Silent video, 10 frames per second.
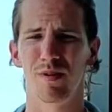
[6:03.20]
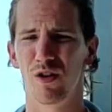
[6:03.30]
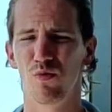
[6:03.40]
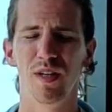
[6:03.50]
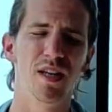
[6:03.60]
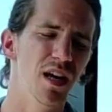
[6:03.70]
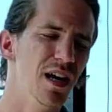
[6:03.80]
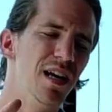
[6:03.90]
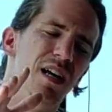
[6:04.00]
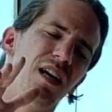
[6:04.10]
minuit.
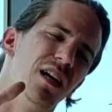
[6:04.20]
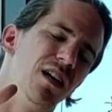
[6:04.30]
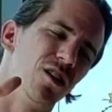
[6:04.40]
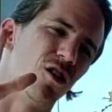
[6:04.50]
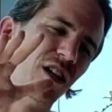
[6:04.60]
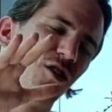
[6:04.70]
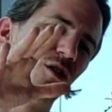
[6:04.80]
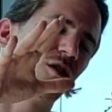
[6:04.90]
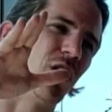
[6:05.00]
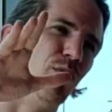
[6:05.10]
Quand les,
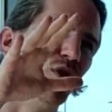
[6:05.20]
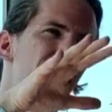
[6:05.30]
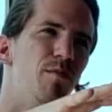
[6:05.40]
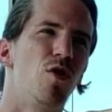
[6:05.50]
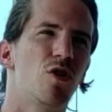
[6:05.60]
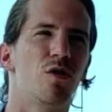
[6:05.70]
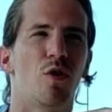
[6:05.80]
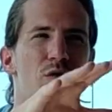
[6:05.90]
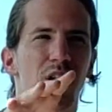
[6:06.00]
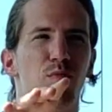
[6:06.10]
gens, quand les policiers de Bangkok
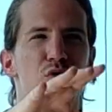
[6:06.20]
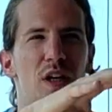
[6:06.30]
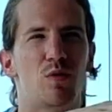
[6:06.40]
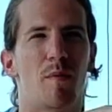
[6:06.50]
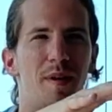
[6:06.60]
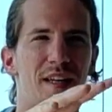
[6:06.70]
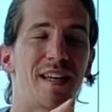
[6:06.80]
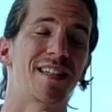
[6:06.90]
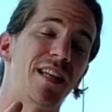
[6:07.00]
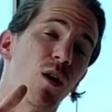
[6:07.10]
revenaient à Phuket ou à
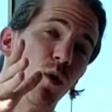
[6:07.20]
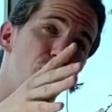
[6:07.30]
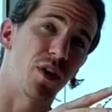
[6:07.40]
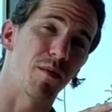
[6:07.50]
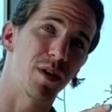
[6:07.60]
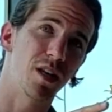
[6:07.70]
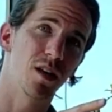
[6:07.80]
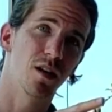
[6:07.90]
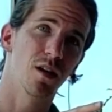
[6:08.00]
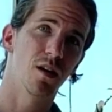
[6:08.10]
Pattaya, ça refermait.
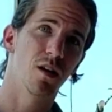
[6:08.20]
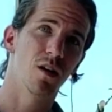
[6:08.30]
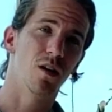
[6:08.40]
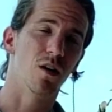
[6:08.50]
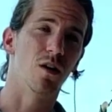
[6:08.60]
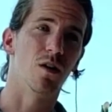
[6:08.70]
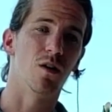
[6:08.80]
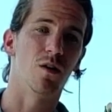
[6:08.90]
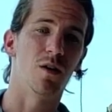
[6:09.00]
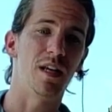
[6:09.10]

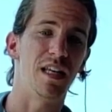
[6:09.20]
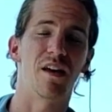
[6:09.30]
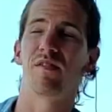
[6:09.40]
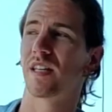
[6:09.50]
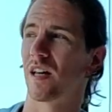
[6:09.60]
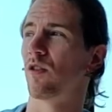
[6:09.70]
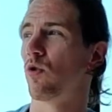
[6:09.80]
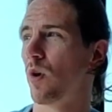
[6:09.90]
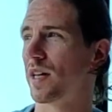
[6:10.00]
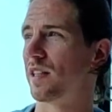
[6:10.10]
Euh, et il n'y avait qu'un
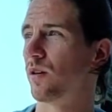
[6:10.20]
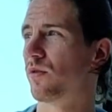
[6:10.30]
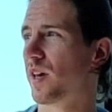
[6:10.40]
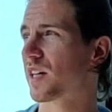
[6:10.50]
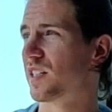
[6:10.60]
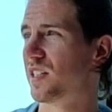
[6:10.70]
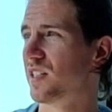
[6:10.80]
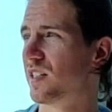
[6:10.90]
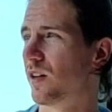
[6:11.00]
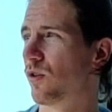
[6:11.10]
endroit qui était ouvert ici,
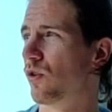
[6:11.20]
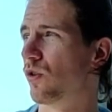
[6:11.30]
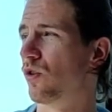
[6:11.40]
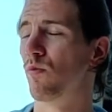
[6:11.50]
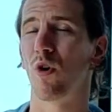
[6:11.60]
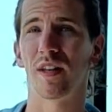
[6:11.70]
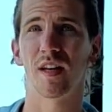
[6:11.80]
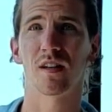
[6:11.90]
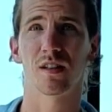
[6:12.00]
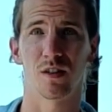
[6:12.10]
c'était le,
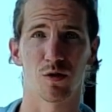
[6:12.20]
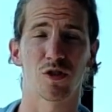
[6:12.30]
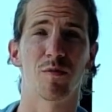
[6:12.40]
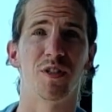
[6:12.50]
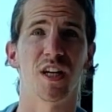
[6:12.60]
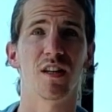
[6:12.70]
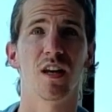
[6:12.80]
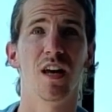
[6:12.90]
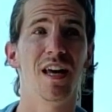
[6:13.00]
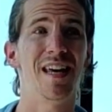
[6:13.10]
Moana qui est sur Chemtienne.
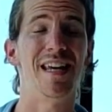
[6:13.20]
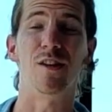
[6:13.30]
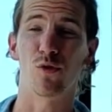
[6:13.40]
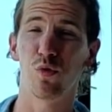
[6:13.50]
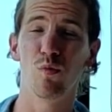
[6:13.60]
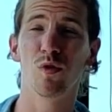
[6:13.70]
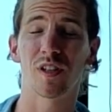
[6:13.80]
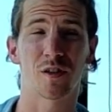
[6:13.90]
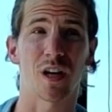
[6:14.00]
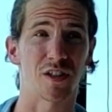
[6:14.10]
Et tout le monde
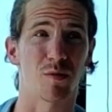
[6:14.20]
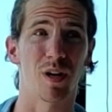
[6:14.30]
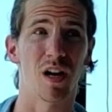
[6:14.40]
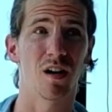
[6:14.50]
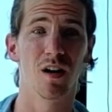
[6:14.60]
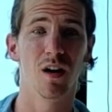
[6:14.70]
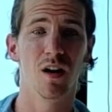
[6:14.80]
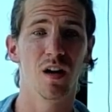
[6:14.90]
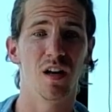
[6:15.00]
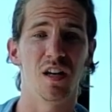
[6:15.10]
se rassemblait là.
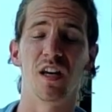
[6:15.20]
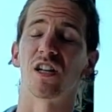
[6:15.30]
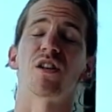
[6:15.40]
Et à